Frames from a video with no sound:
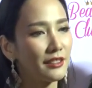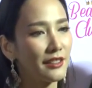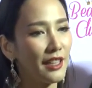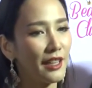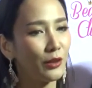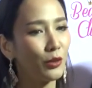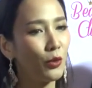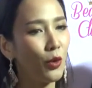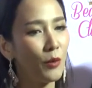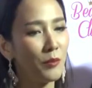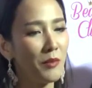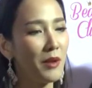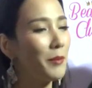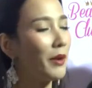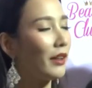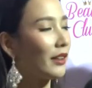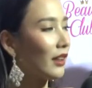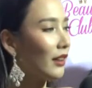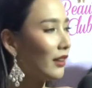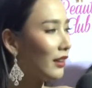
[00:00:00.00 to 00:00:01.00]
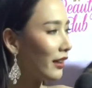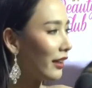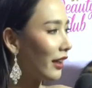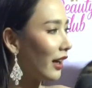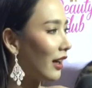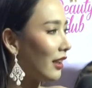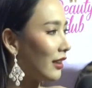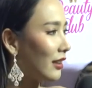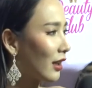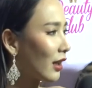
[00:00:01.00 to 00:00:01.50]
แต่ทุกคนไม่เหมือนกันเลย
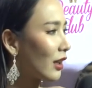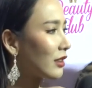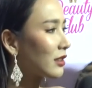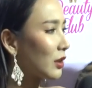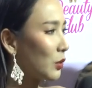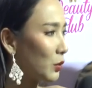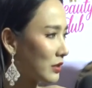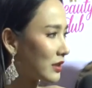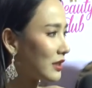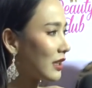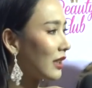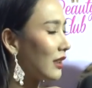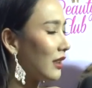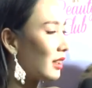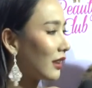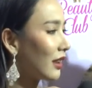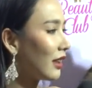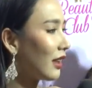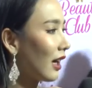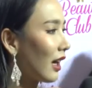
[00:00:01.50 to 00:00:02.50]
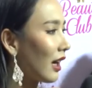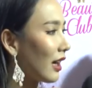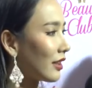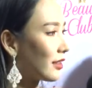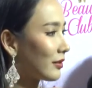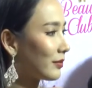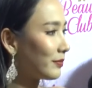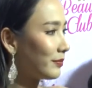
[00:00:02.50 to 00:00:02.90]
อะแล้วก็สนุกจริงเรื่องนี้ค่ะ